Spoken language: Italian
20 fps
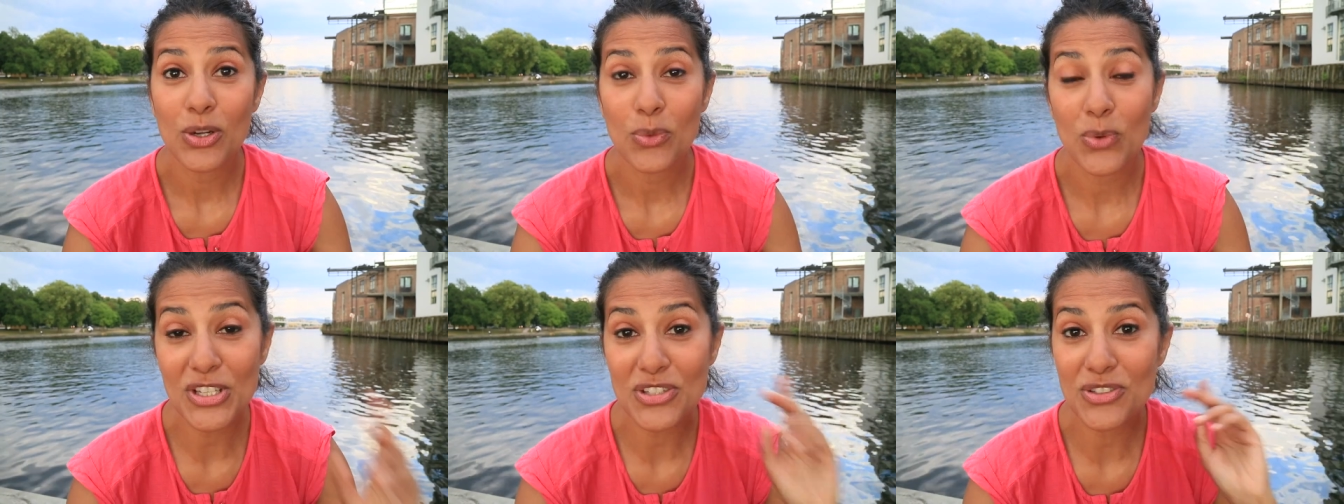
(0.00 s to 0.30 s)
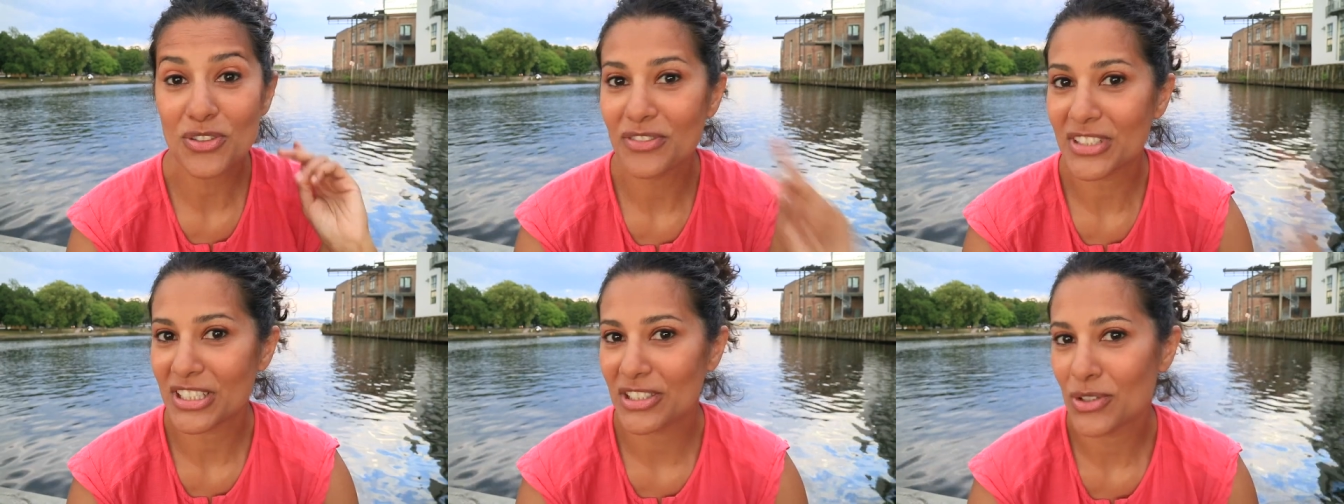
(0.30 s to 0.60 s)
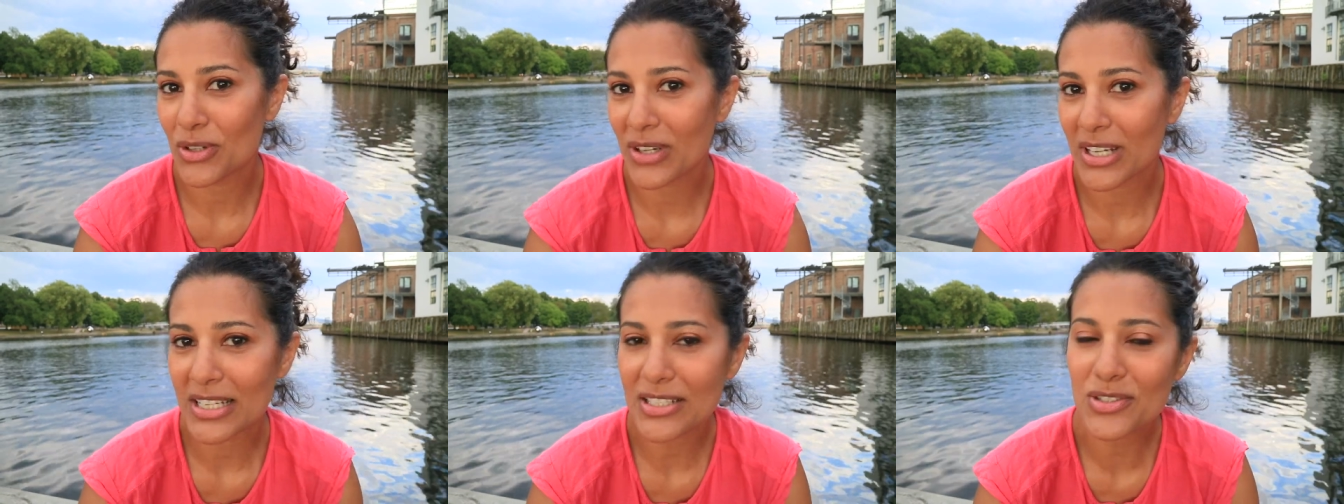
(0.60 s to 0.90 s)
Questo
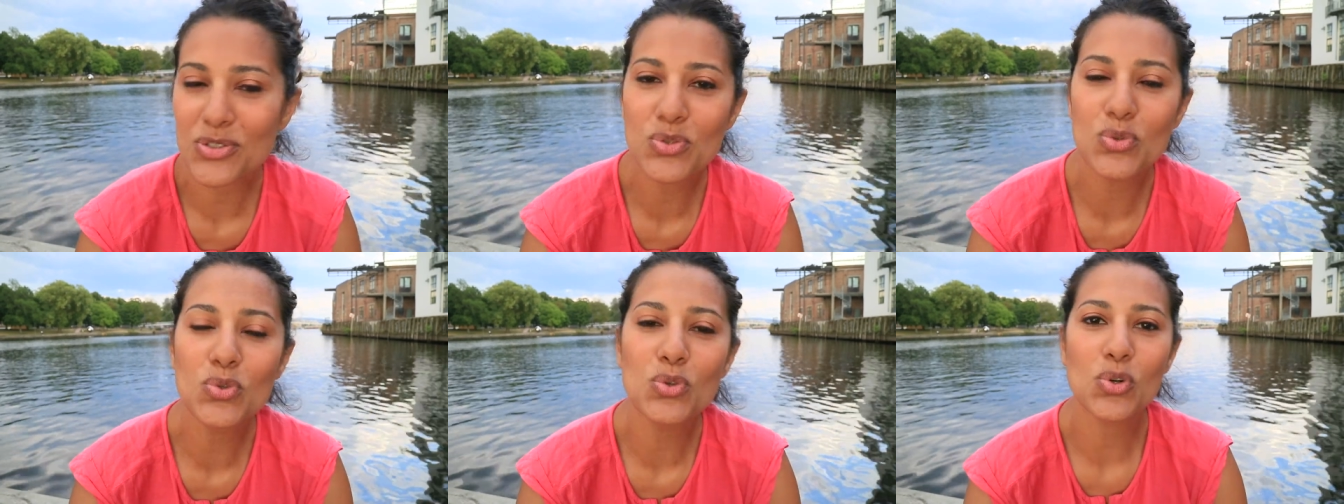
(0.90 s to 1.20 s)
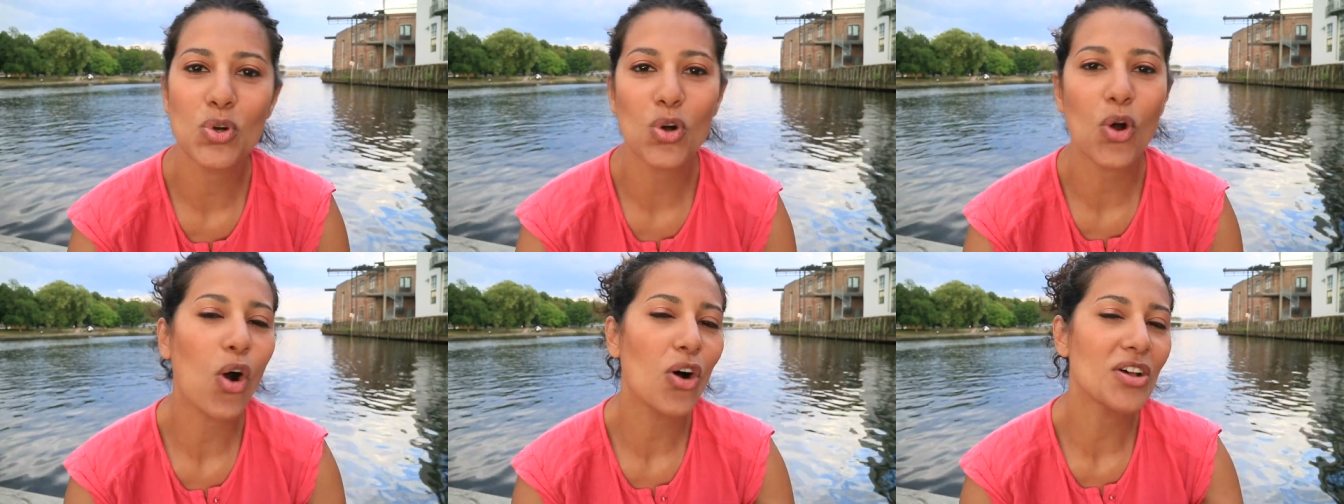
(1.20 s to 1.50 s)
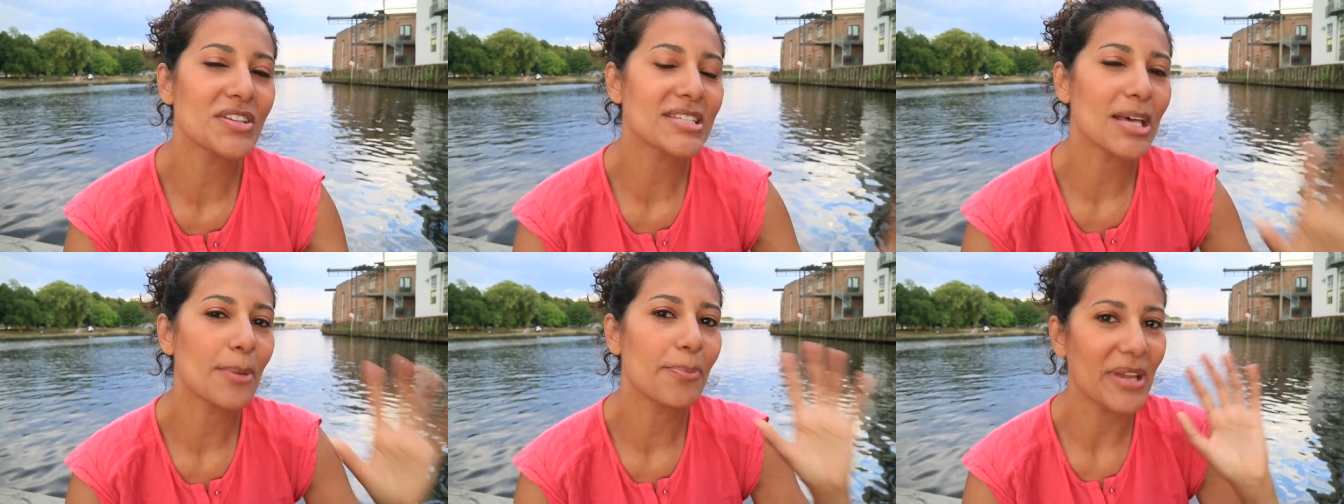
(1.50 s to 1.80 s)
video è su
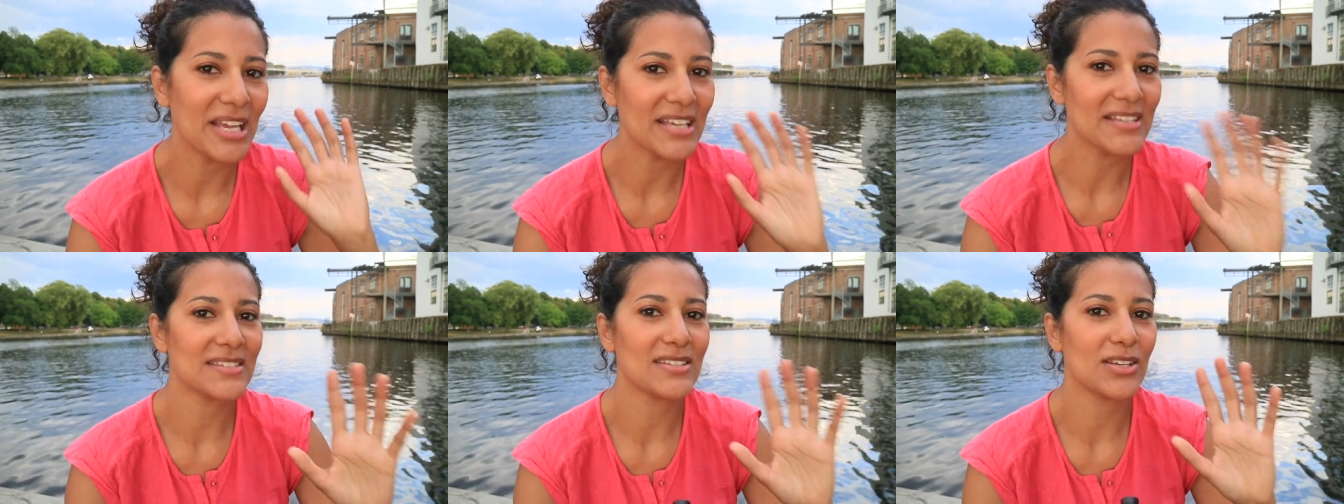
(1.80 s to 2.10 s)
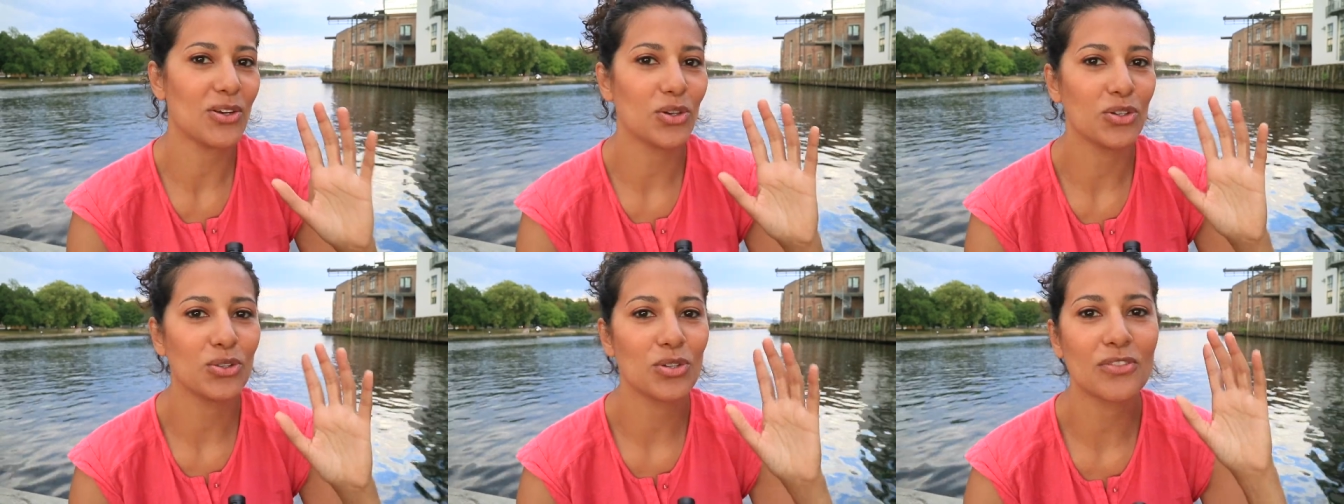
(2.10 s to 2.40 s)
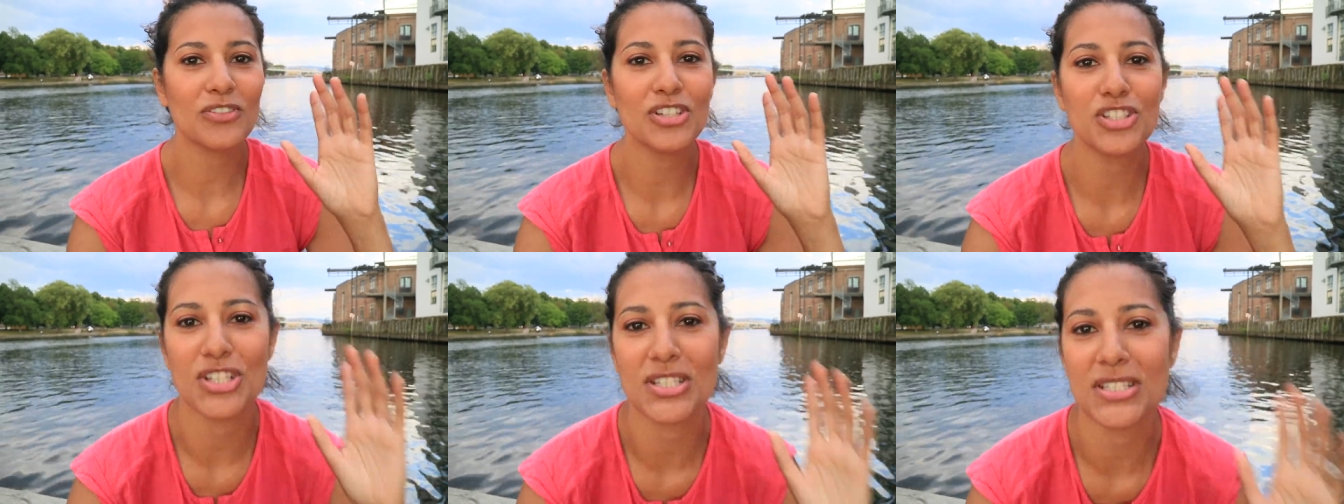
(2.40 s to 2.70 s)
cosa pensano i
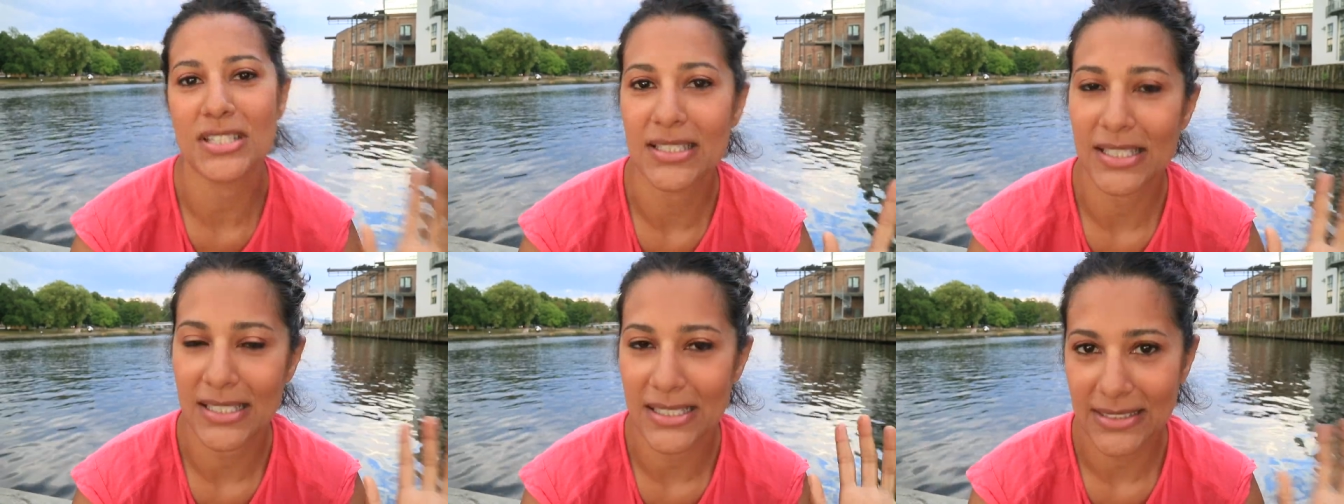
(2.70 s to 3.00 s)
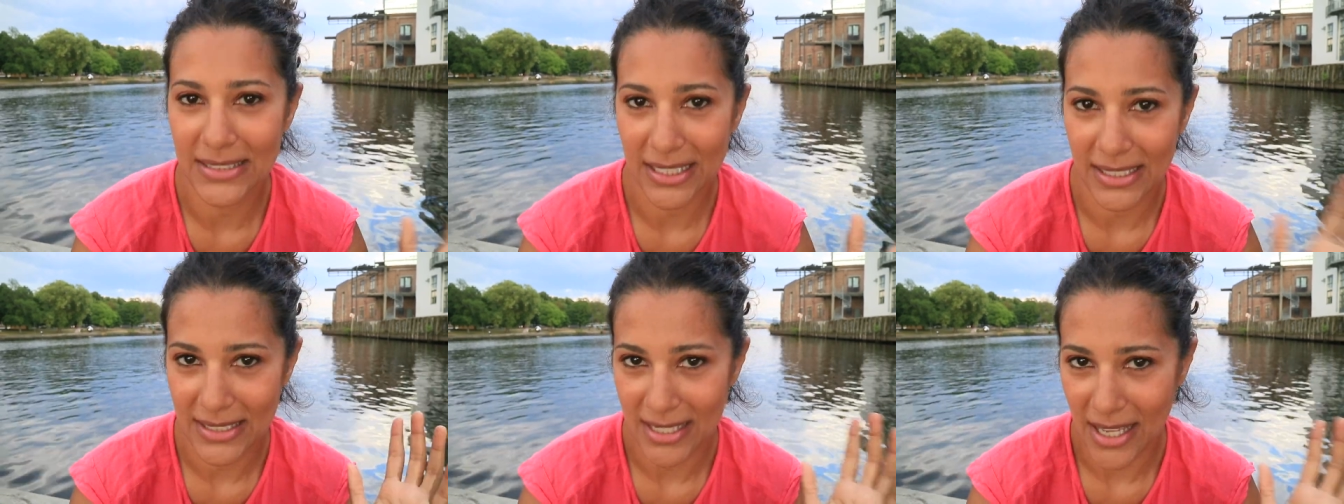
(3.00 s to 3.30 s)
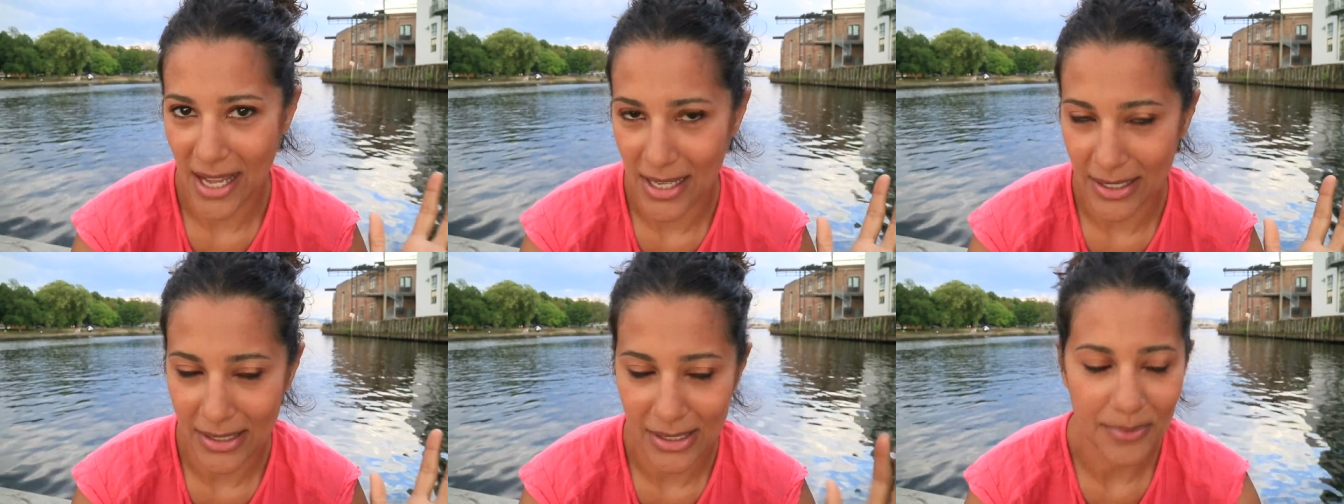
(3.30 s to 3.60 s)
norvegesi degli
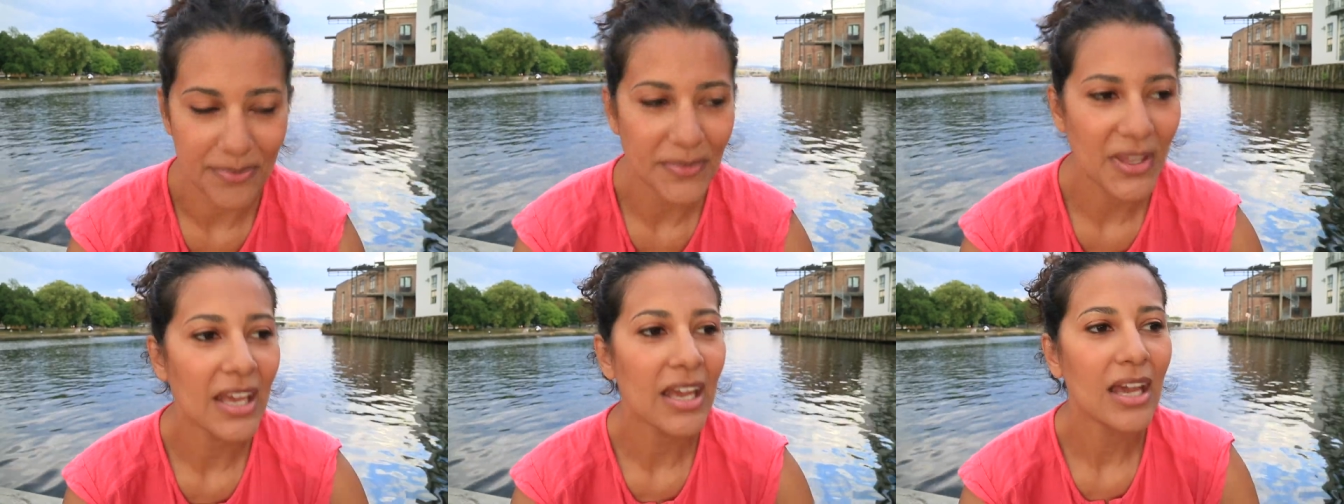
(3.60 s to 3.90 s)
italiani.